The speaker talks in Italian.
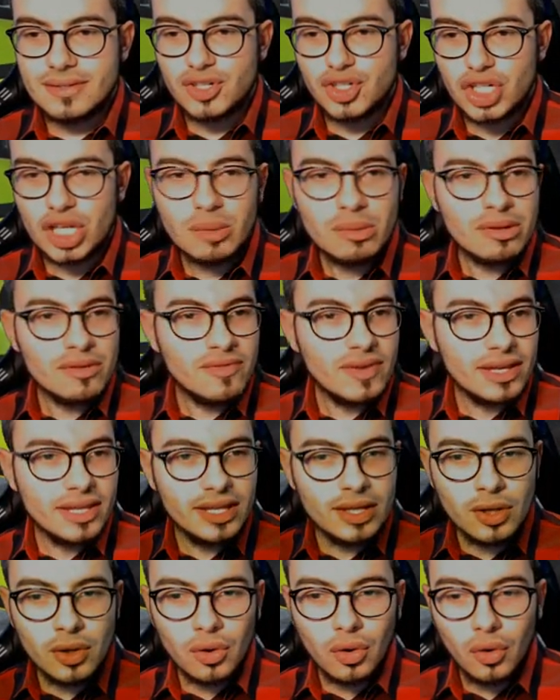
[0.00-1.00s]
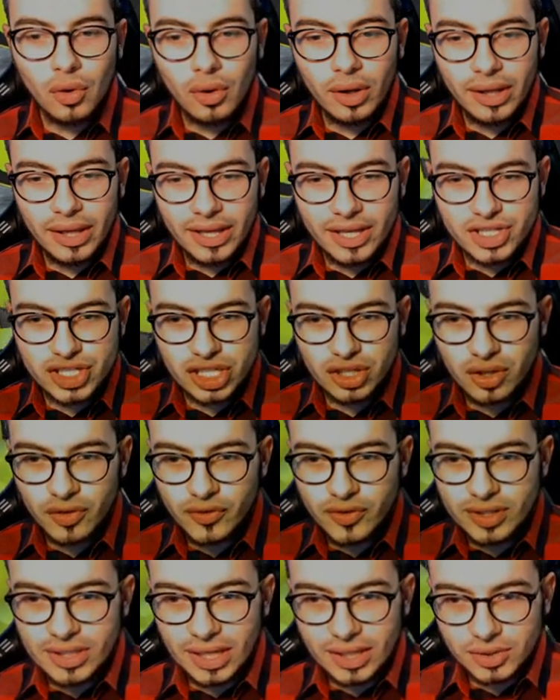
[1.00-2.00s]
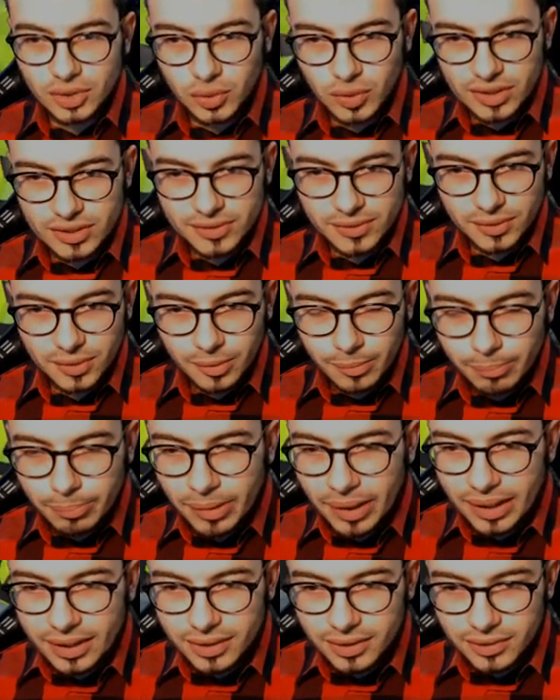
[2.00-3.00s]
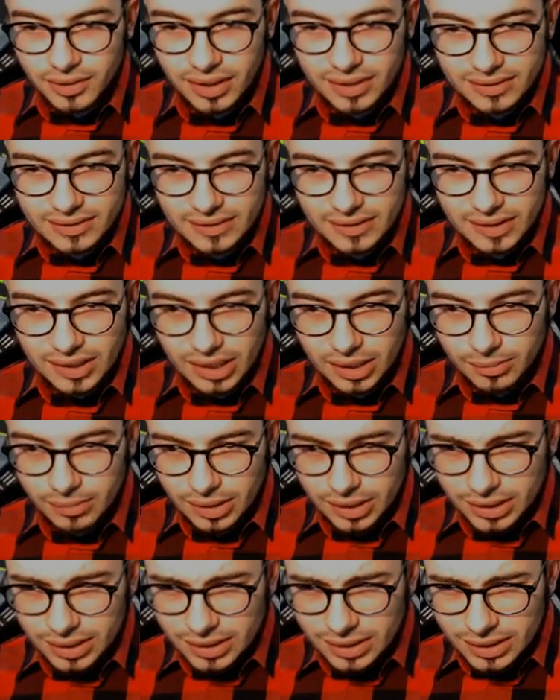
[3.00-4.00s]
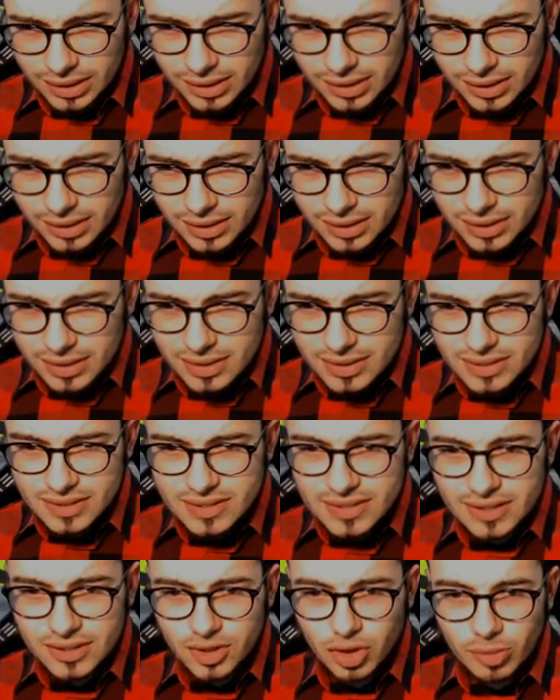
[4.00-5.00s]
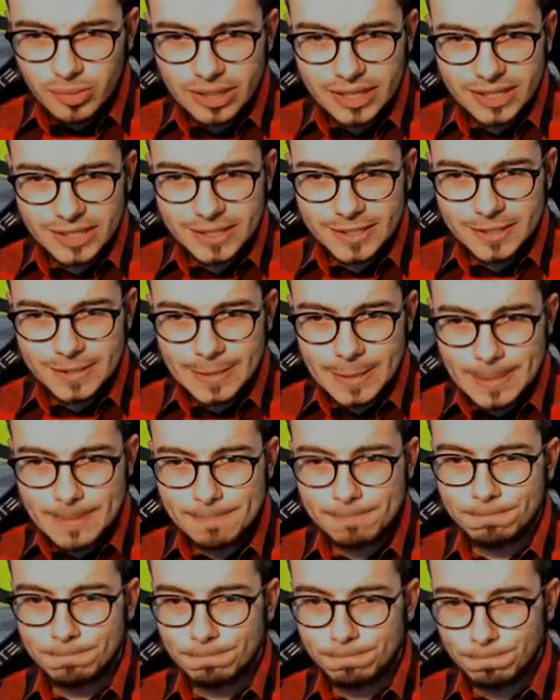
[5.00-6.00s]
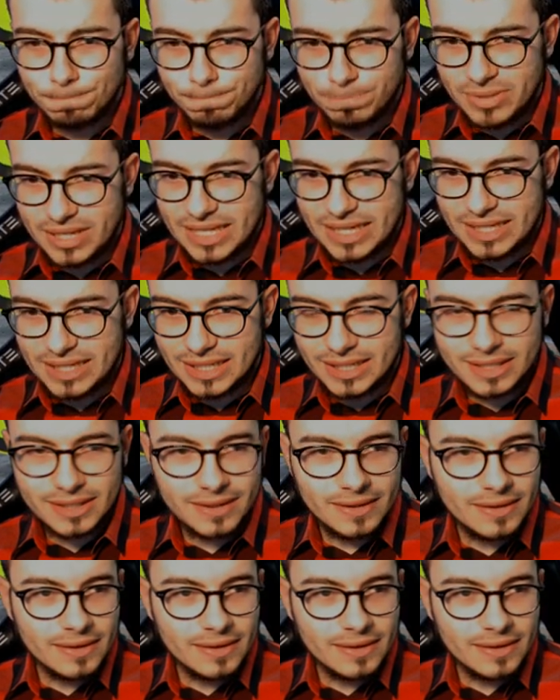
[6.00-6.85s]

scegliamo il veicolo e ci hanno affidato questo compagno che si chiama Zigomen. Bene.